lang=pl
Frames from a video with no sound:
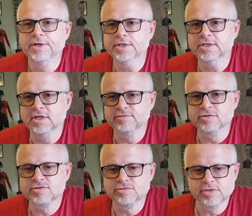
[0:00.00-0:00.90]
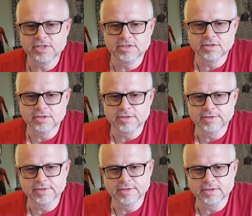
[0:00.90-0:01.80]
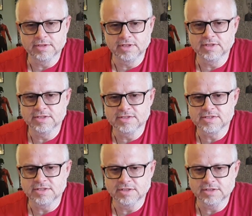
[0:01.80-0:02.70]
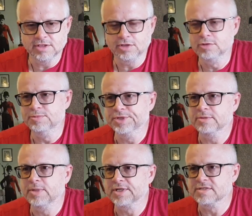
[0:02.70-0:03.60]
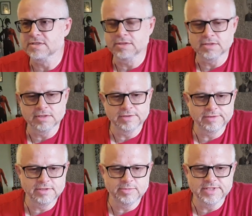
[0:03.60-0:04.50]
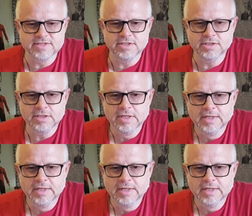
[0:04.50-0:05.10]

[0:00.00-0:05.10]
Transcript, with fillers: i nawiązuje do tradycji niechlubnych bardzo niemieckich,